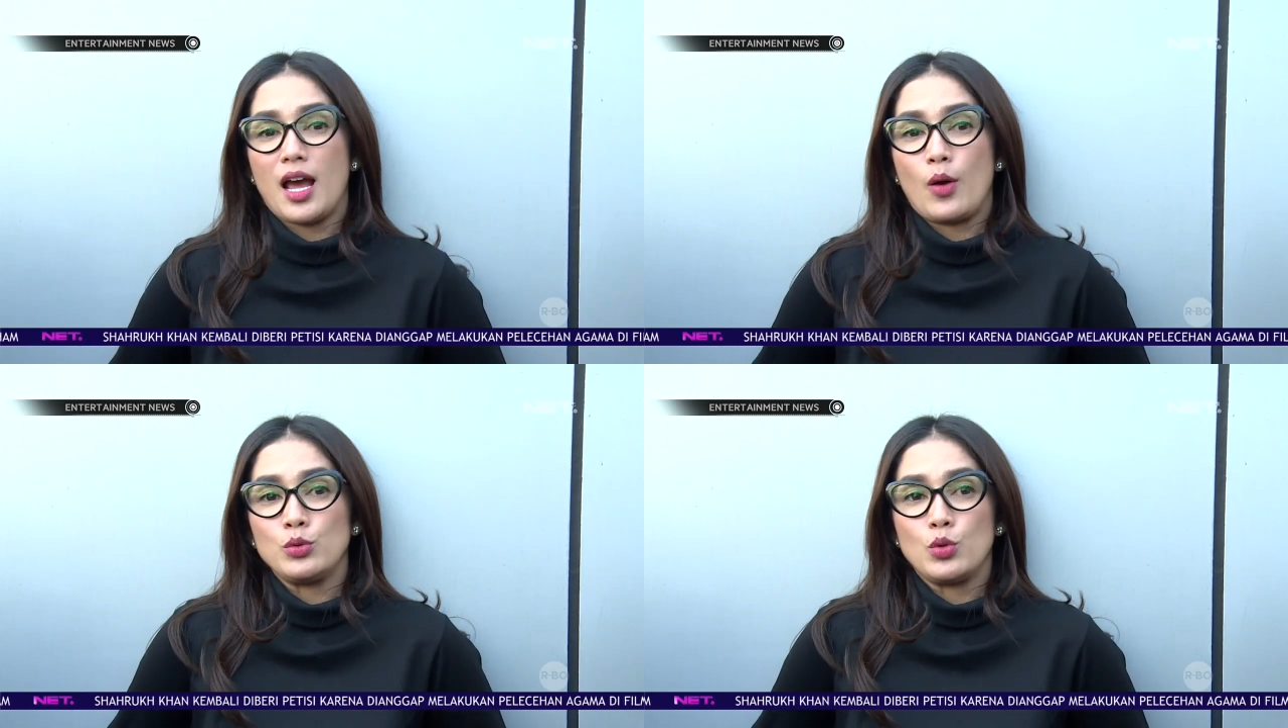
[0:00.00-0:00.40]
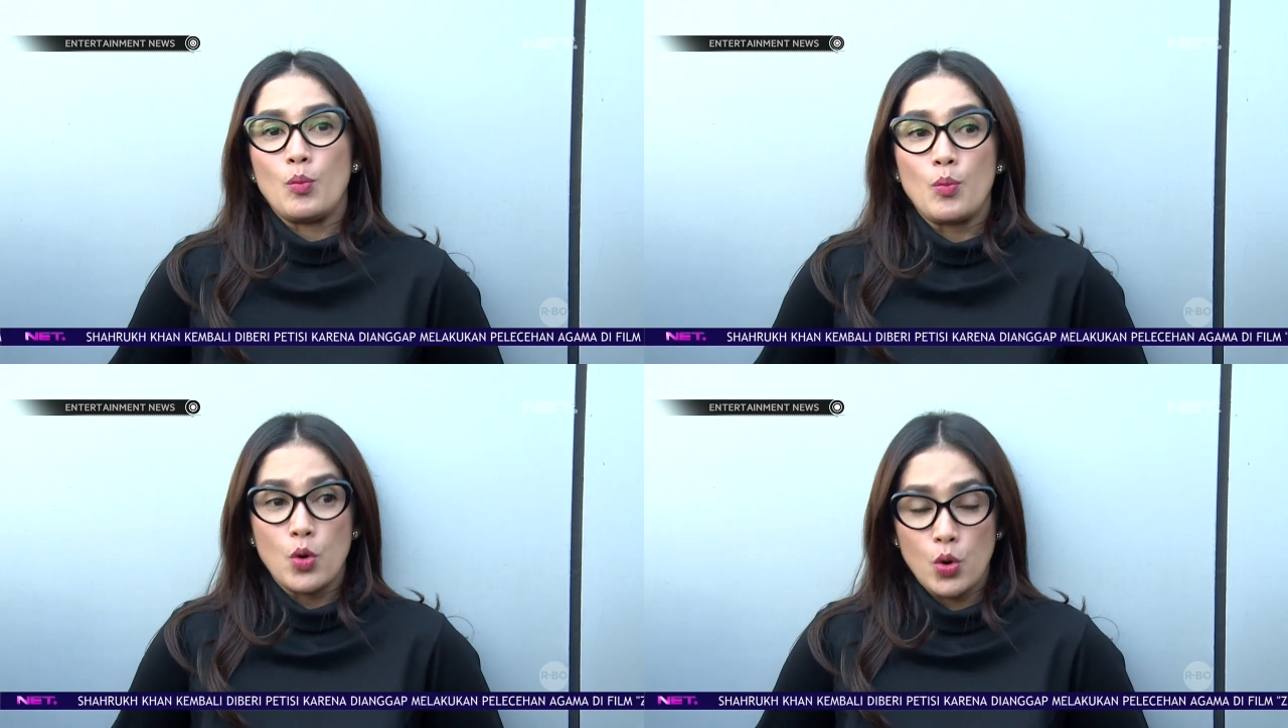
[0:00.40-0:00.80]
anak aku
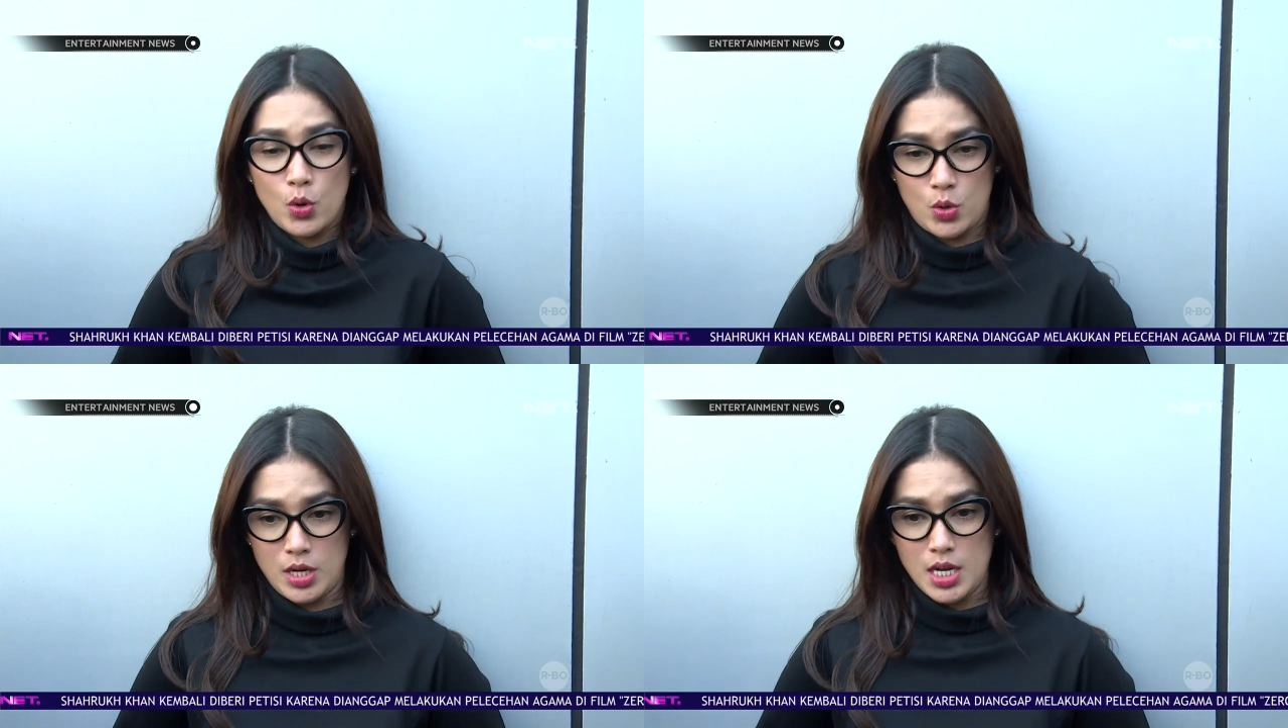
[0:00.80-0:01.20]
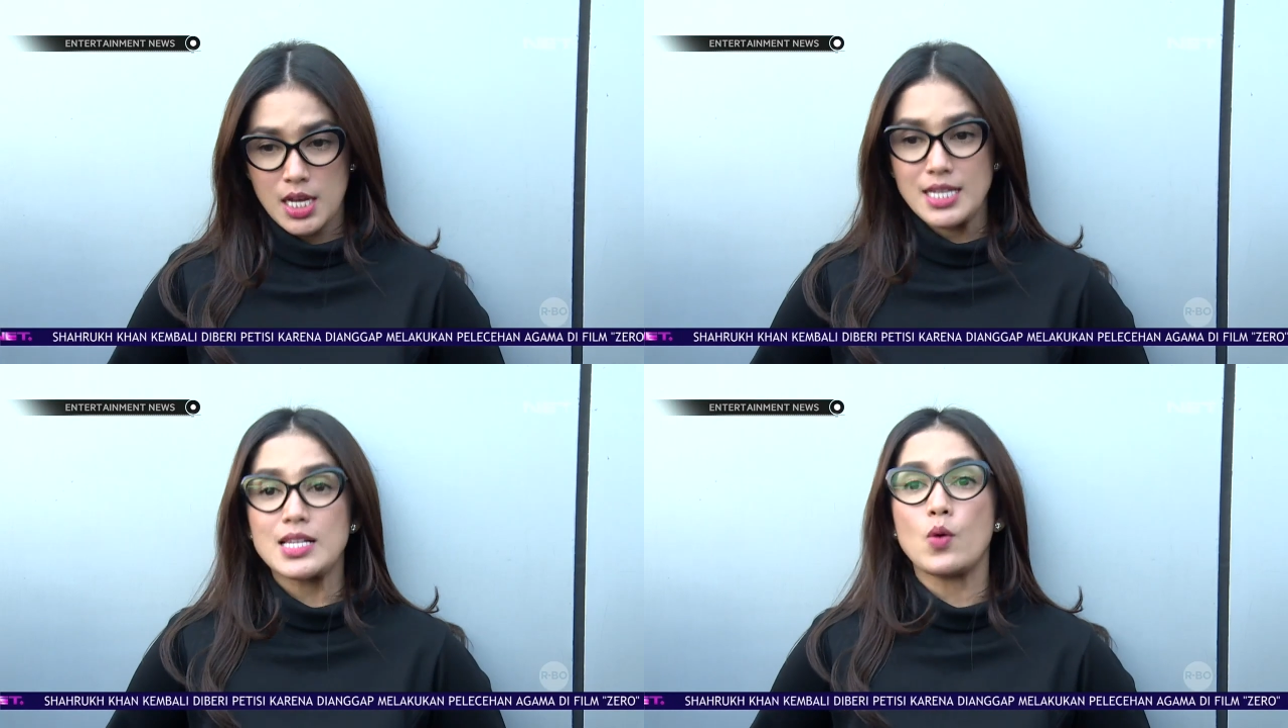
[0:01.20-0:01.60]
tumbuh
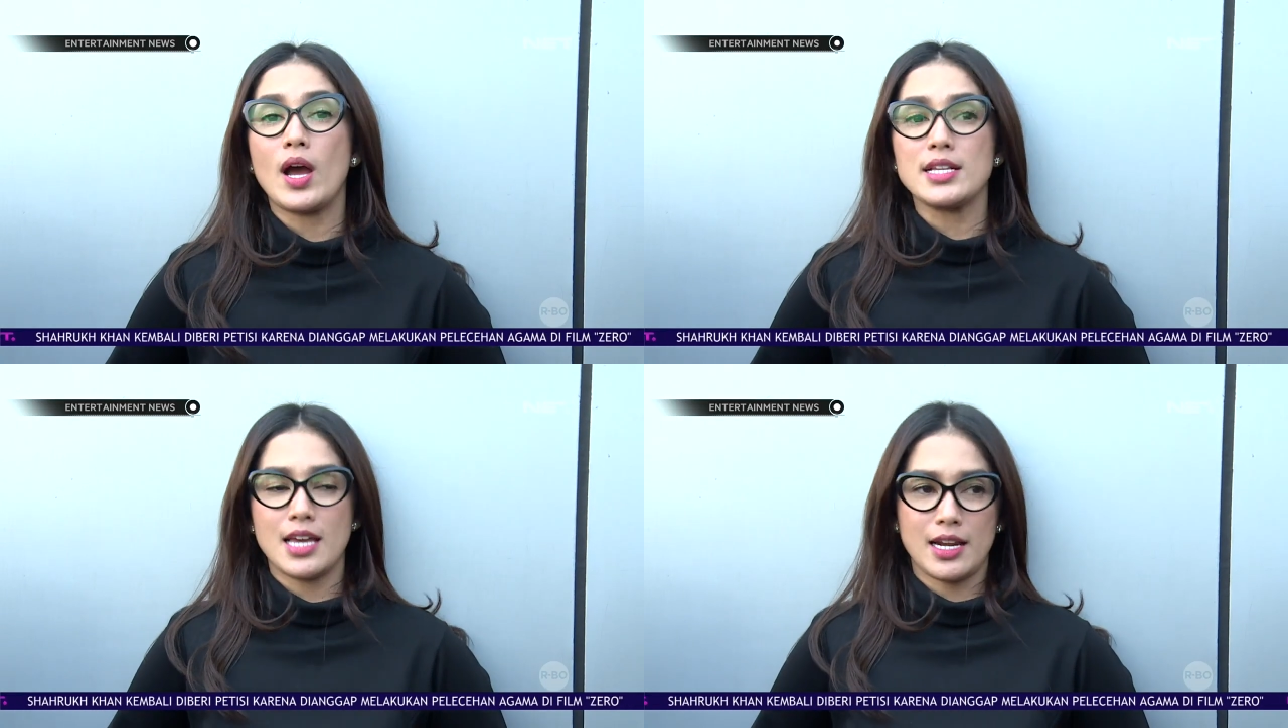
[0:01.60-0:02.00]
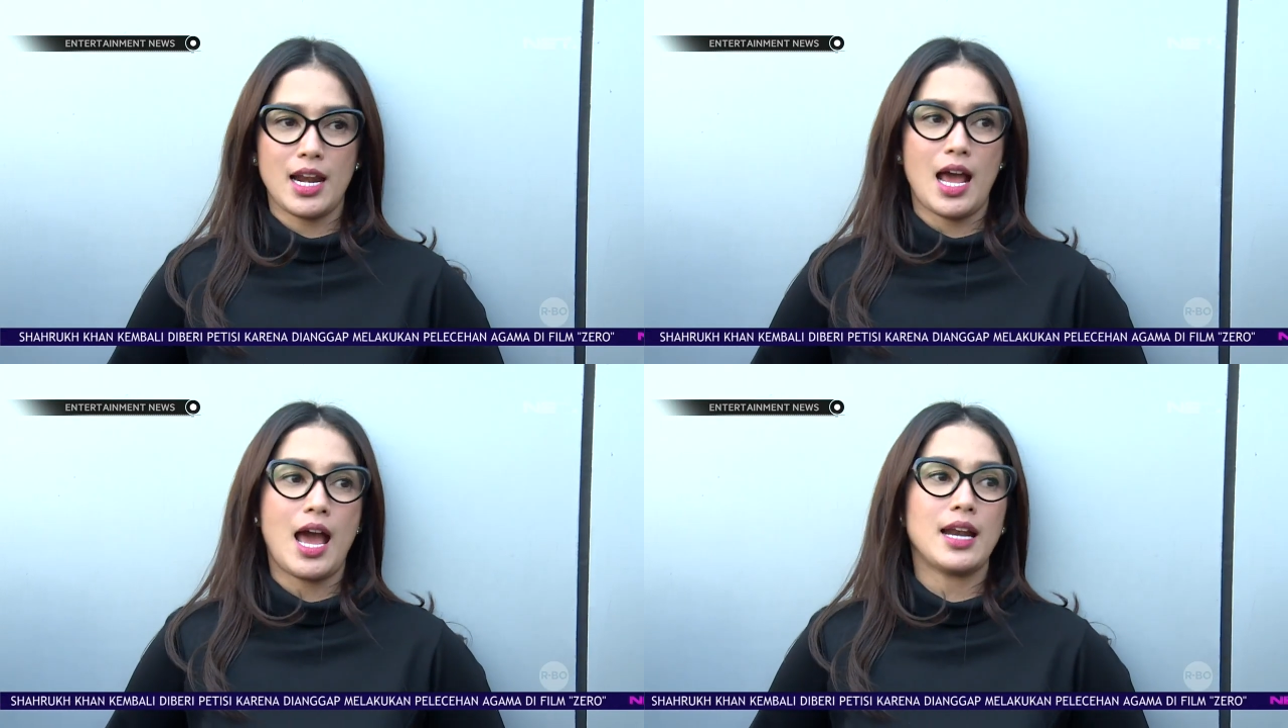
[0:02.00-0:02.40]

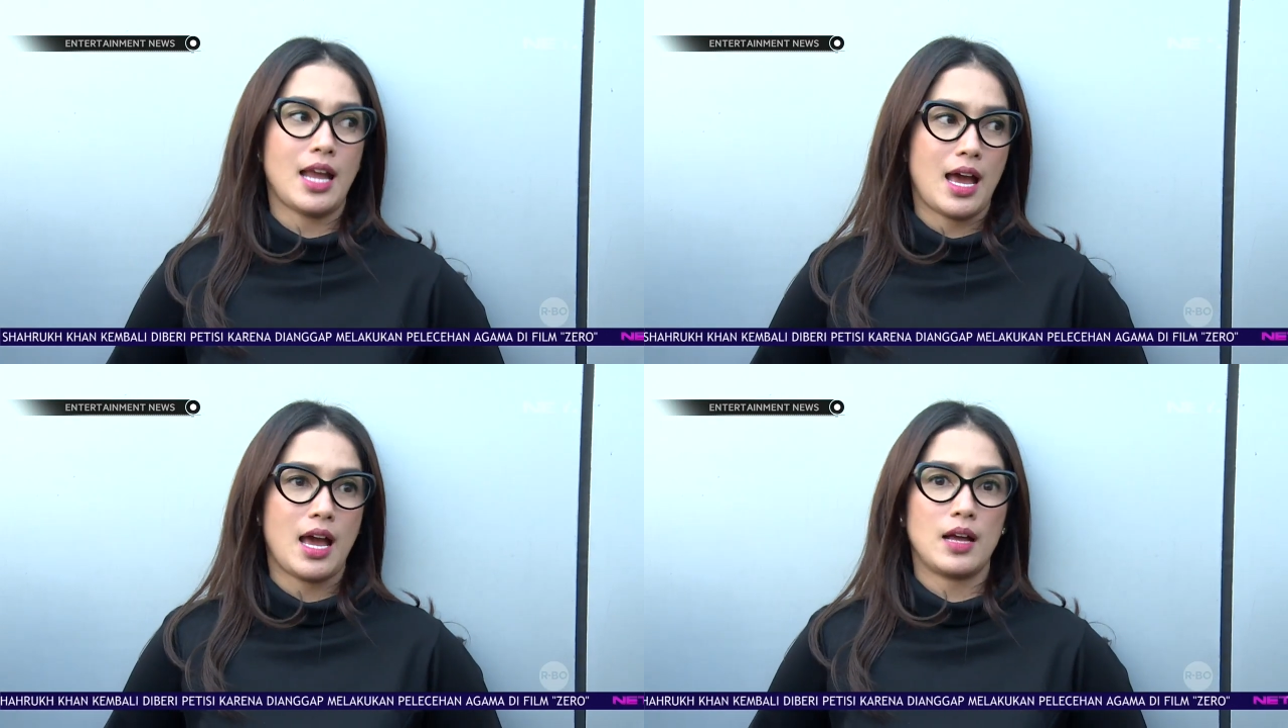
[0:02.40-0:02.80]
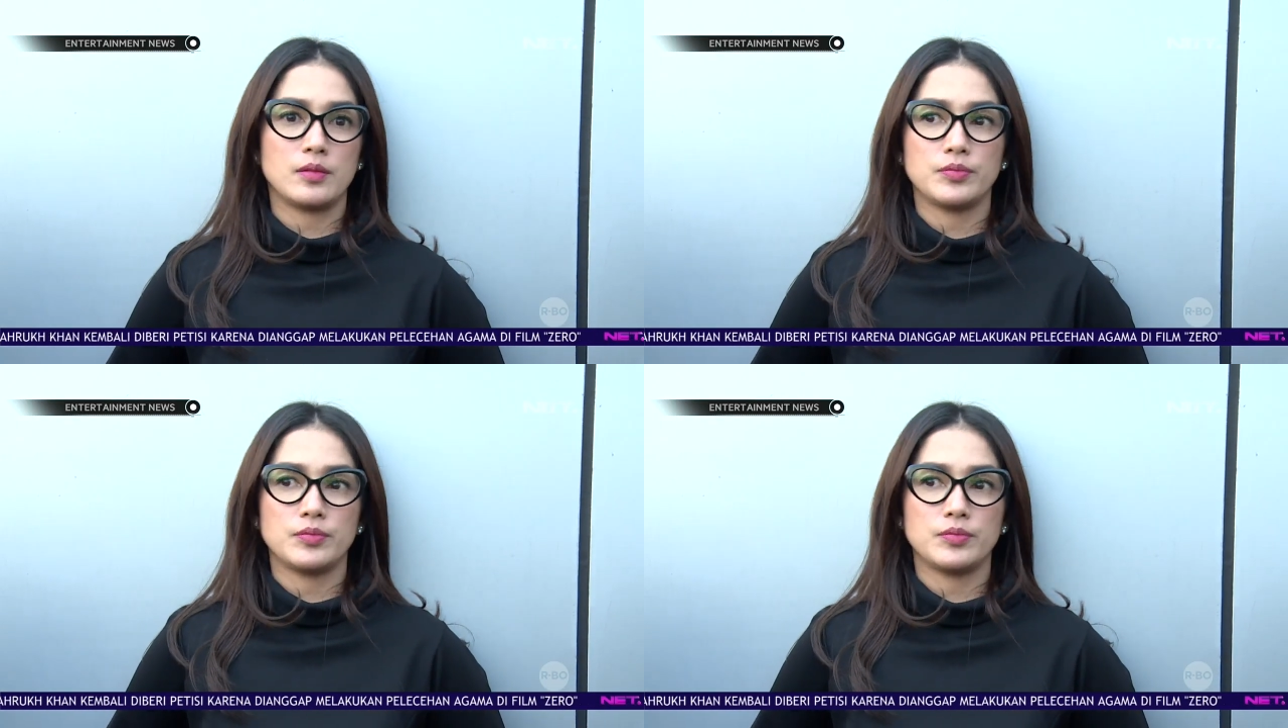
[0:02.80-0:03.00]
sewajarnya anak-anak